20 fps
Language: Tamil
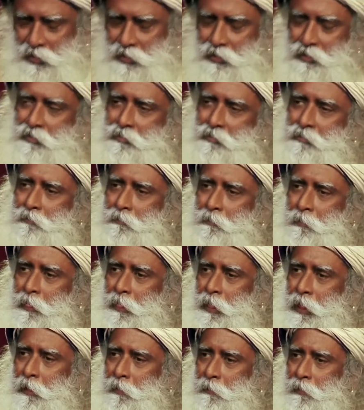பாருங்க
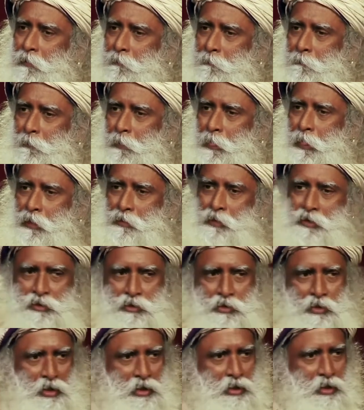அது
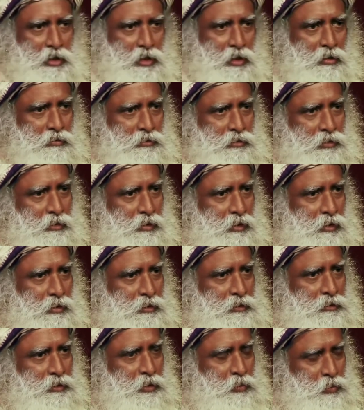உருவாக்கப்பட்டிருக்கிற
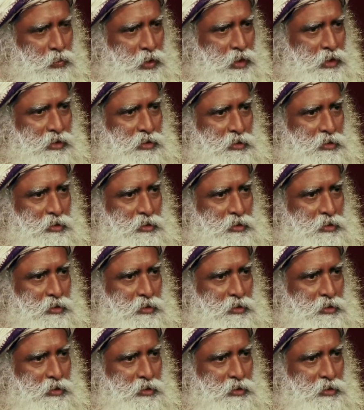விதம்